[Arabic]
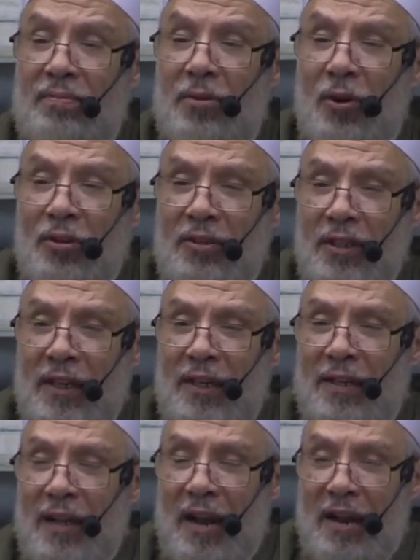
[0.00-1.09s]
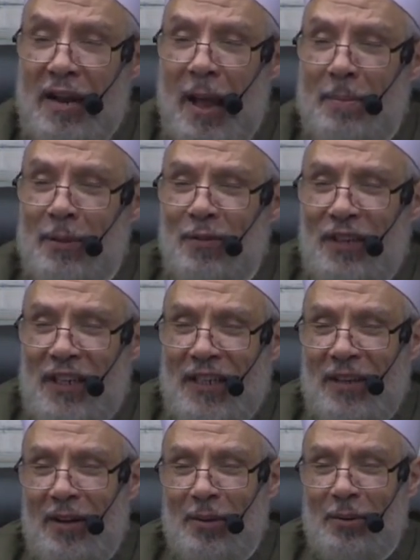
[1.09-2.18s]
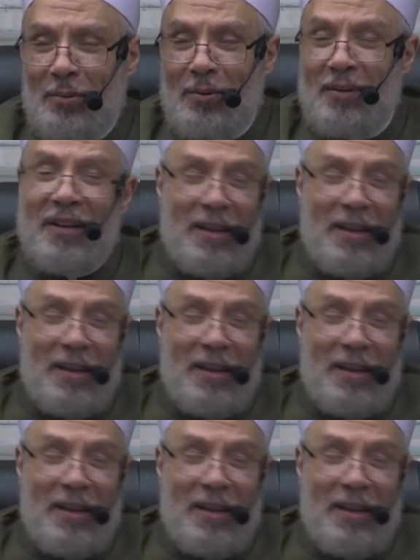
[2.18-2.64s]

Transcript: روح دي لابس في الحيطه على طول